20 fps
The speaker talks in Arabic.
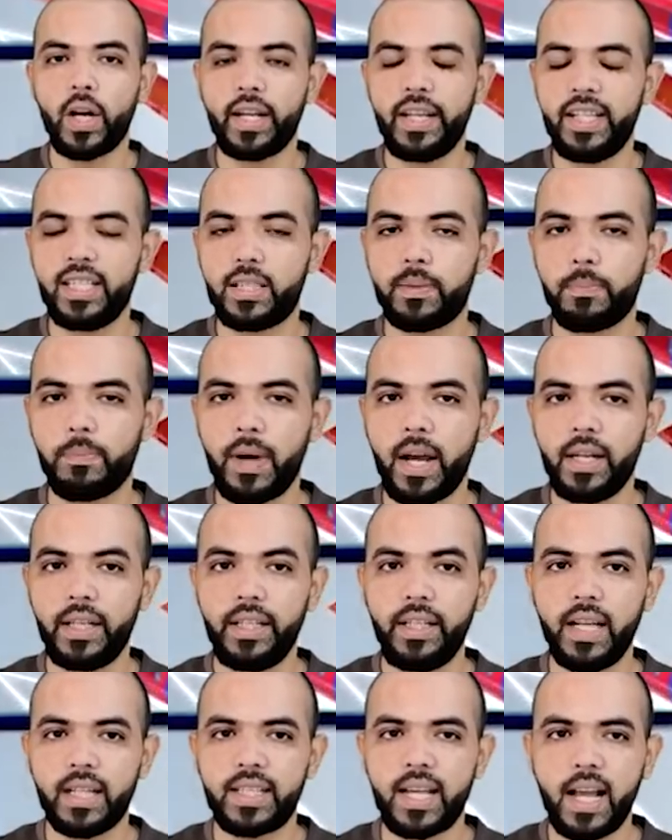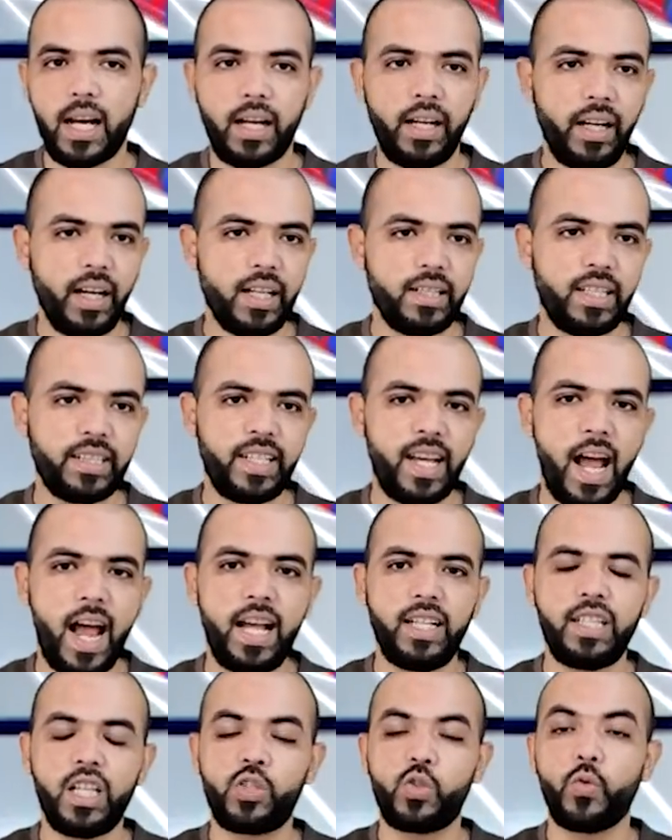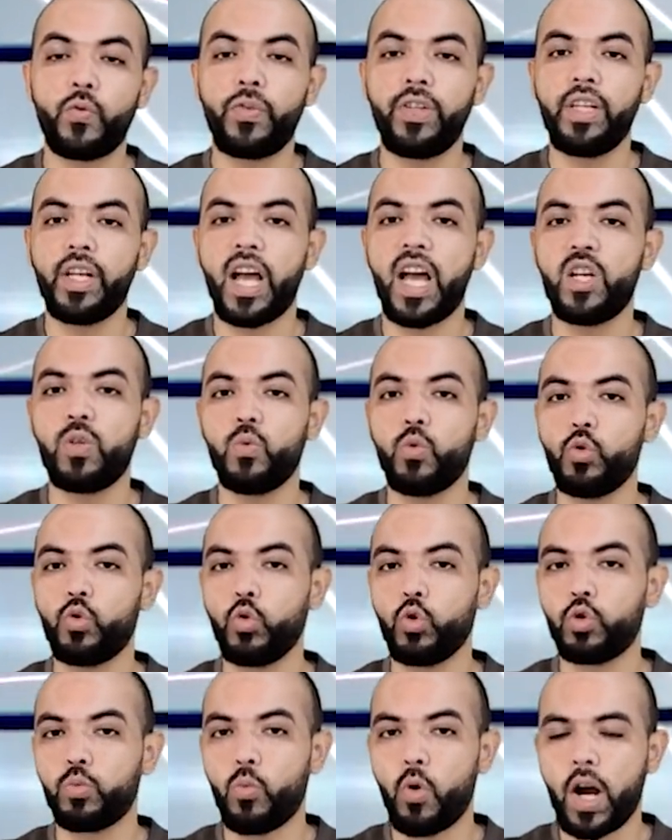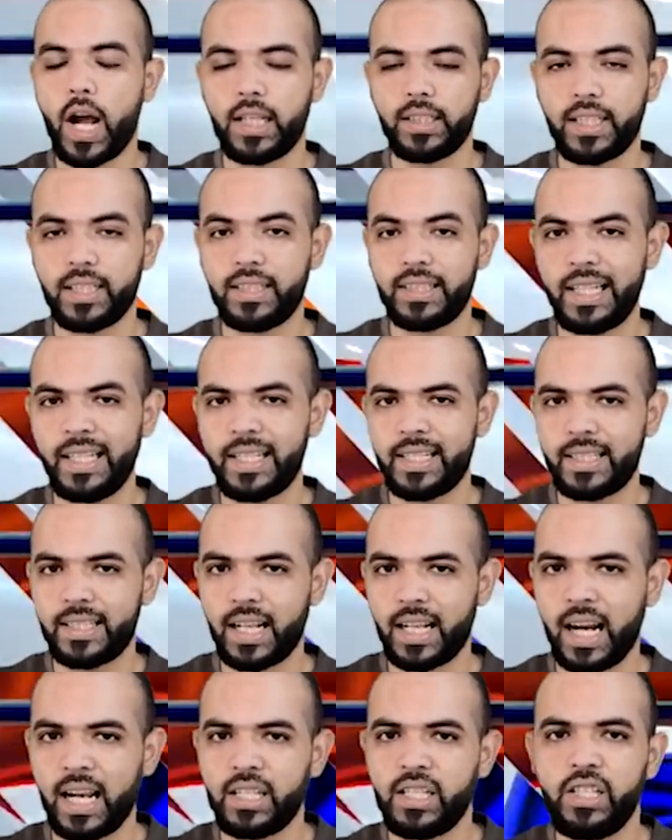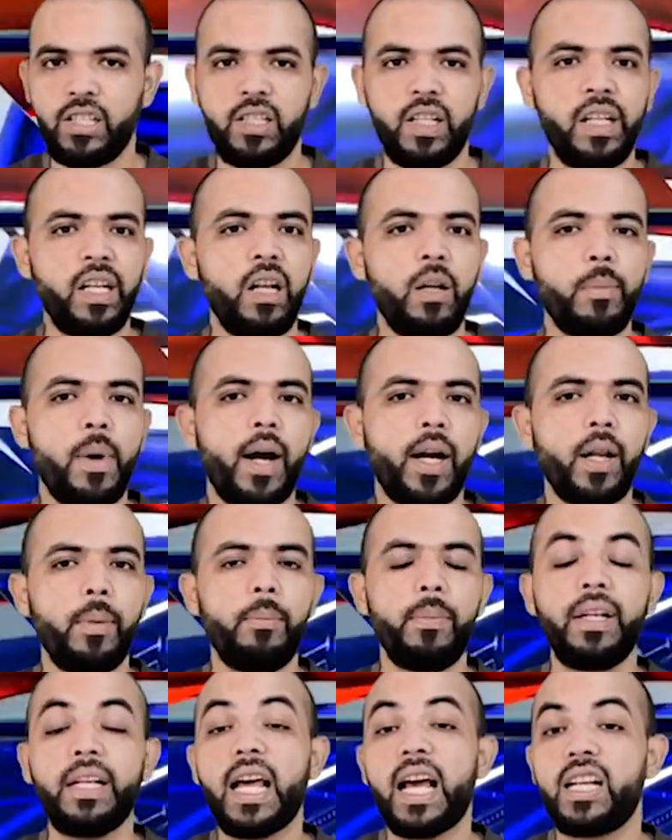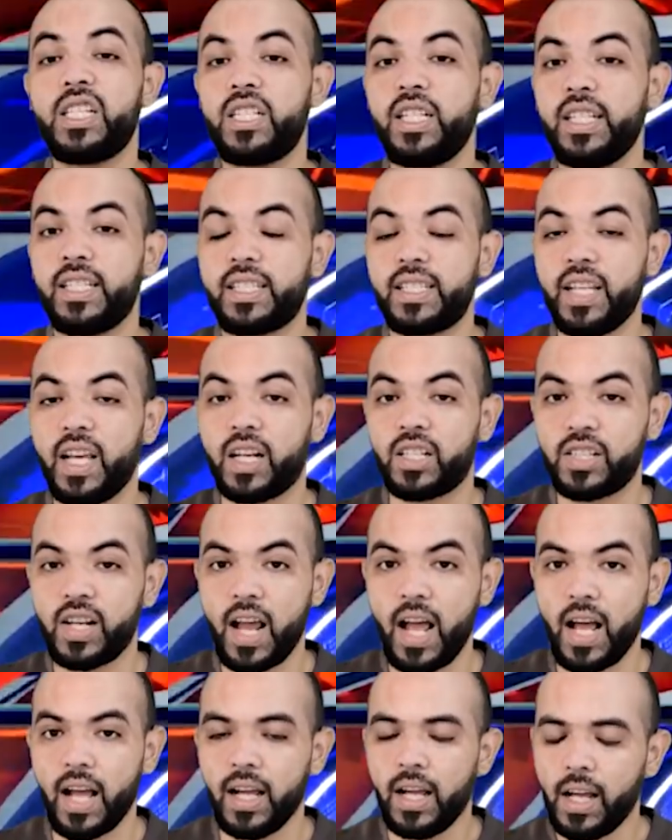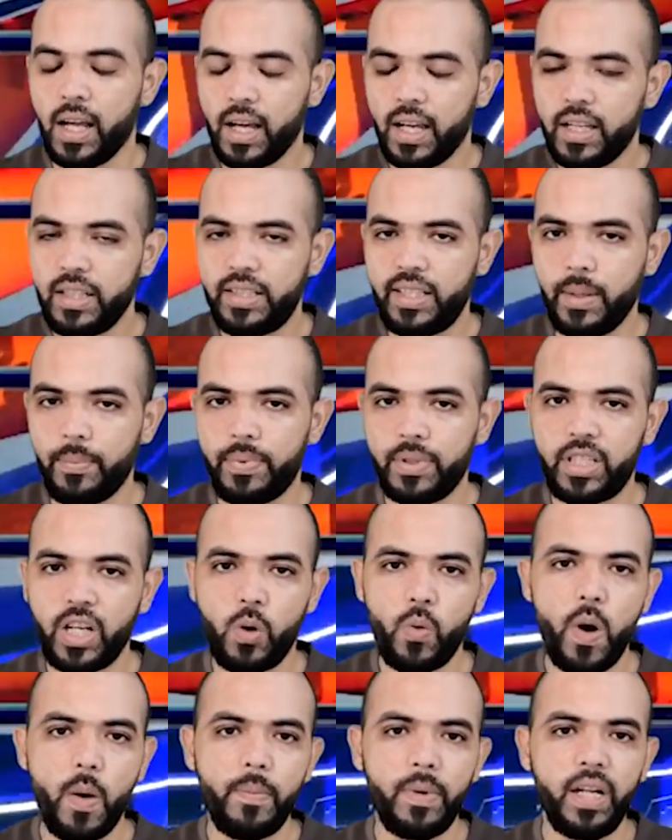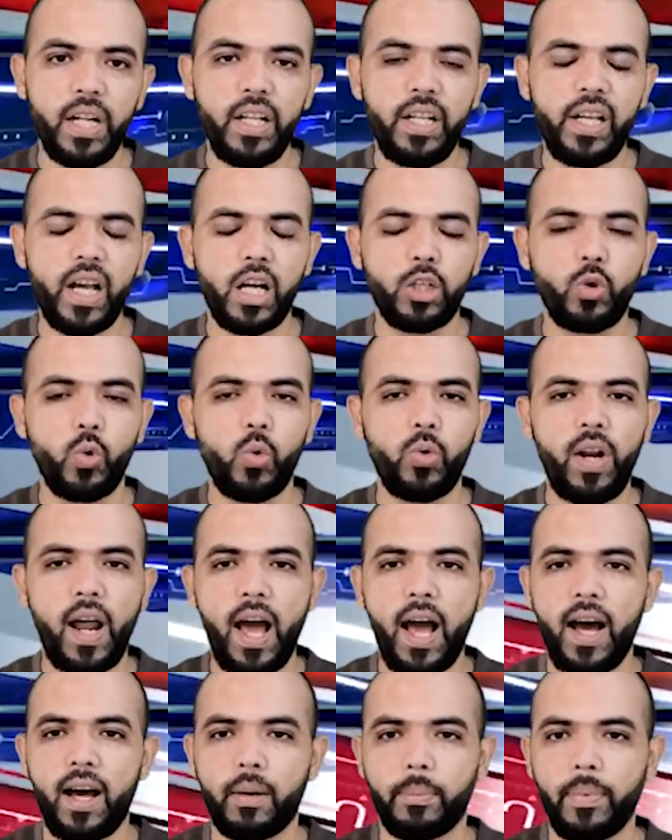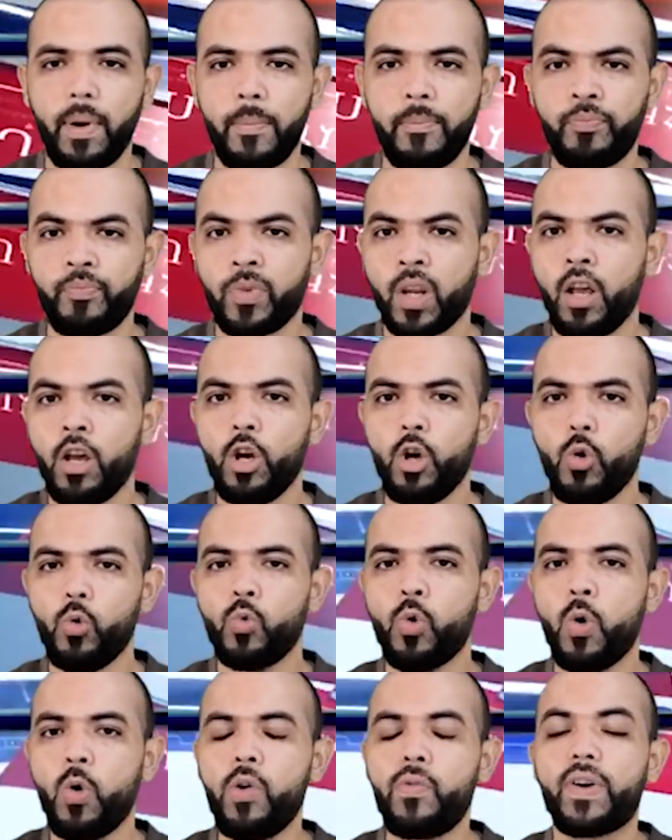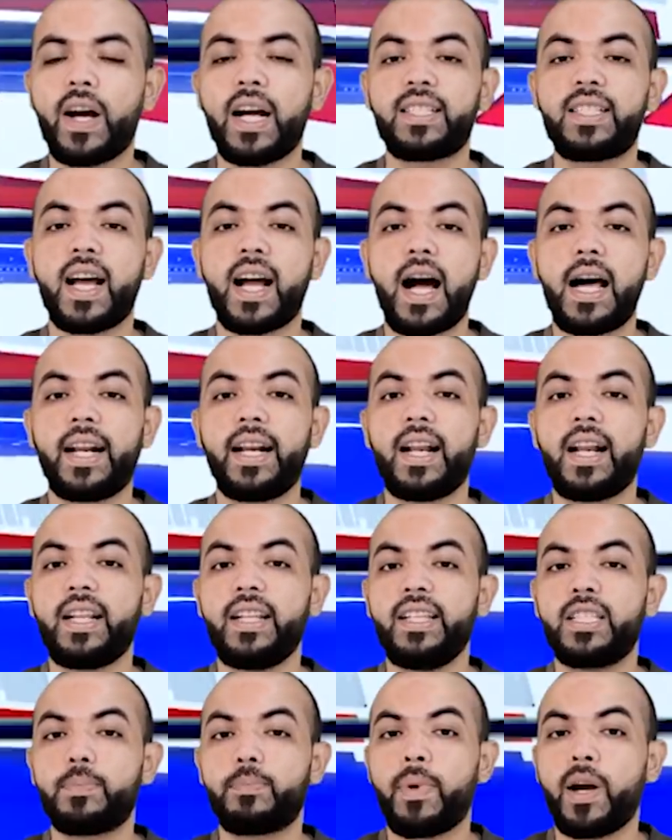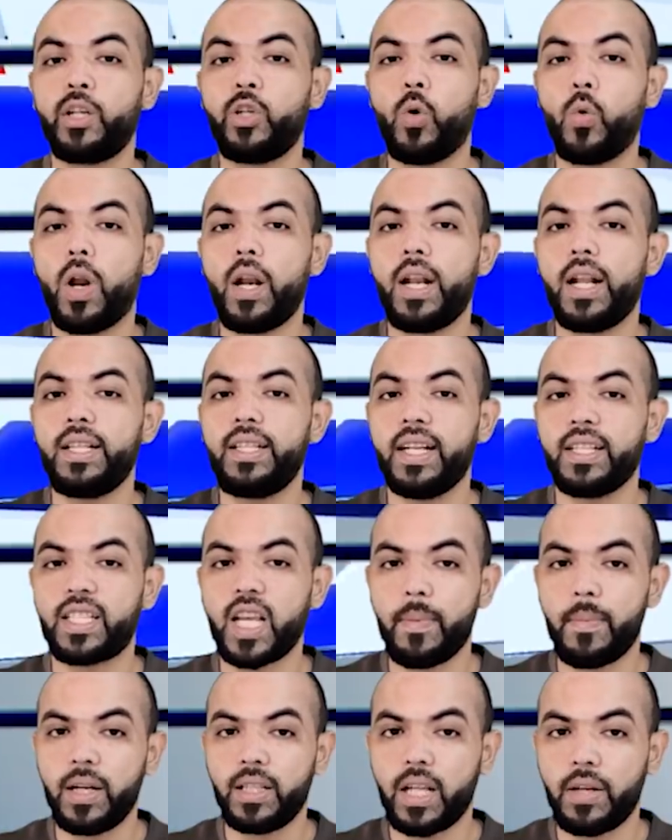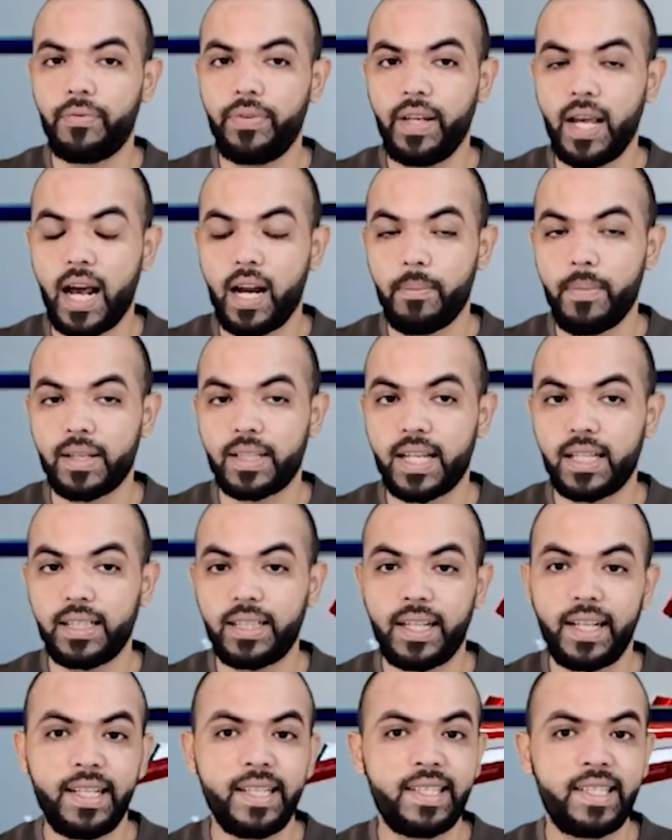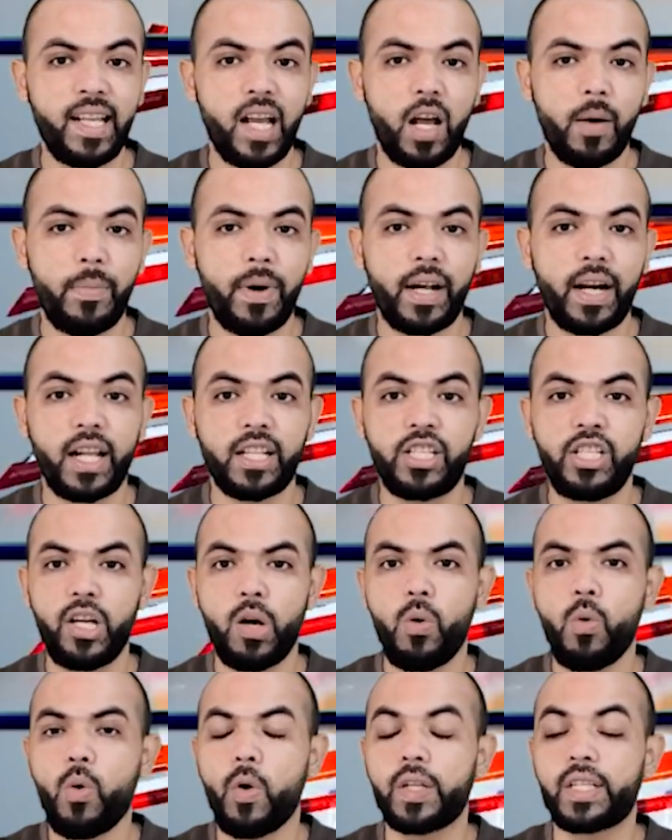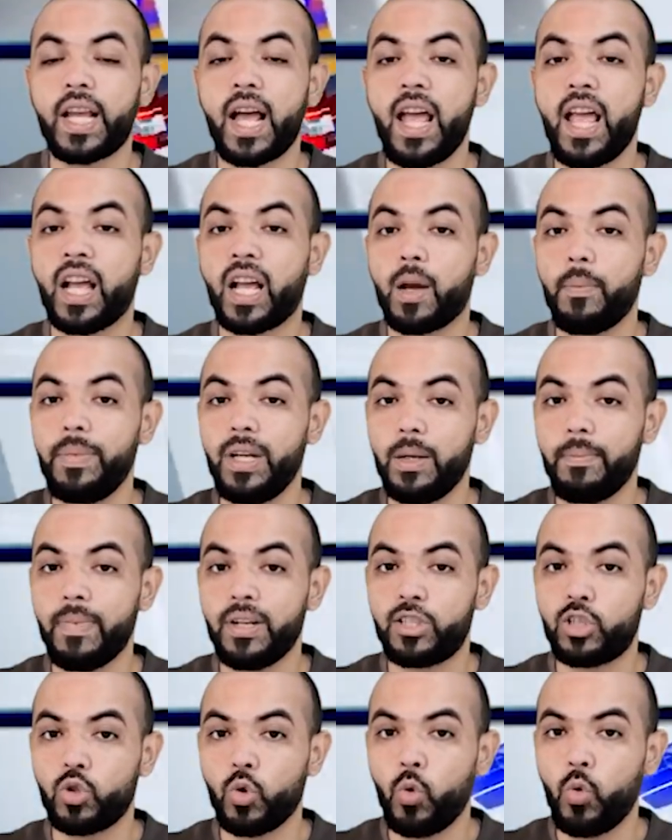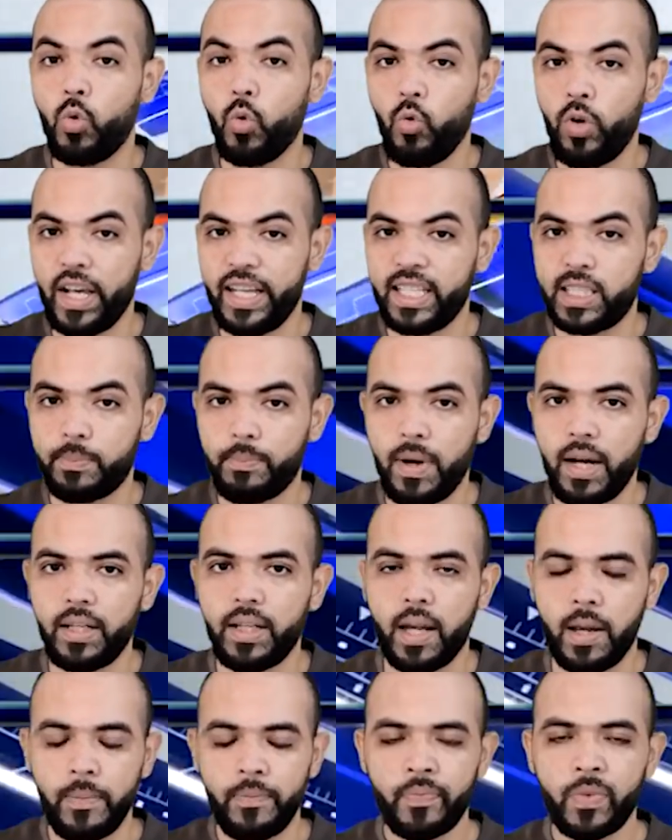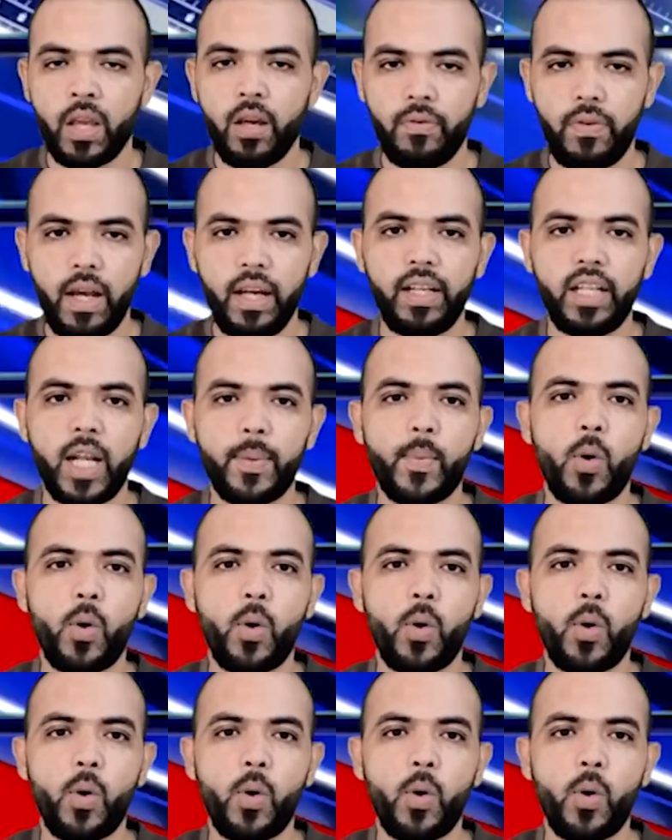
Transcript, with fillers: الإسبانية تقريرا تتحدث فيه عن وجود مخطط استراتيجي للمغرب من أجل استرجاع سبت ومليلية دون حرب ووفق تقارير الإسبانيول الذي اعتمد فيه عن مصادر استخباراتية ووثائق من مسؤولون إسبان فإن